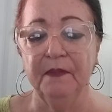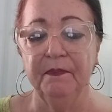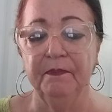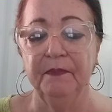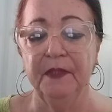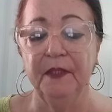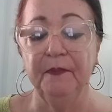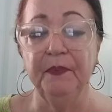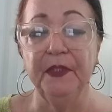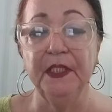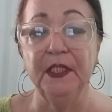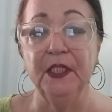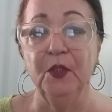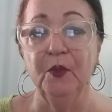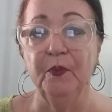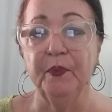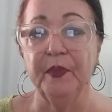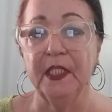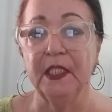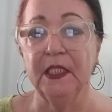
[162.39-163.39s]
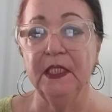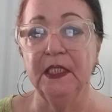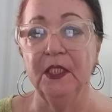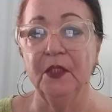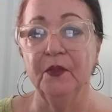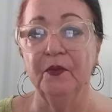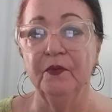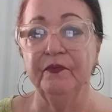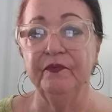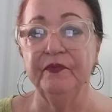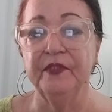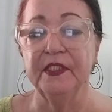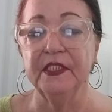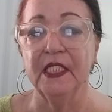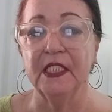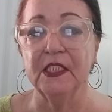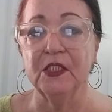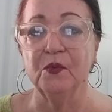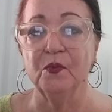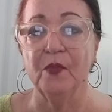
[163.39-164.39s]
me pediu para que eu
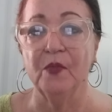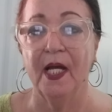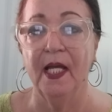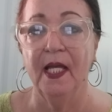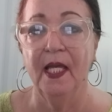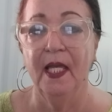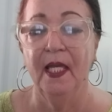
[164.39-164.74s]
fizesse uma